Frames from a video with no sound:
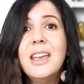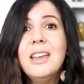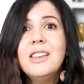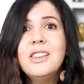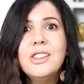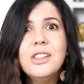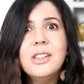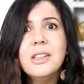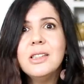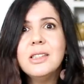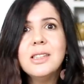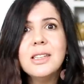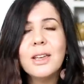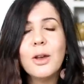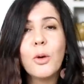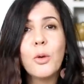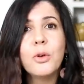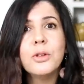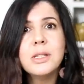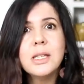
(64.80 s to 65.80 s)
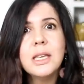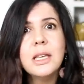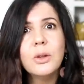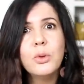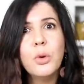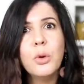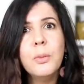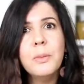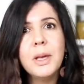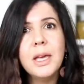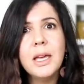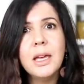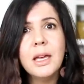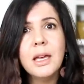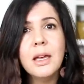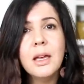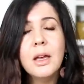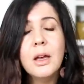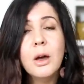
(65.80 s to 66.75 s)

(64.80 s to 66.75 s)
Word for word: quem disse que eu consegui dormir?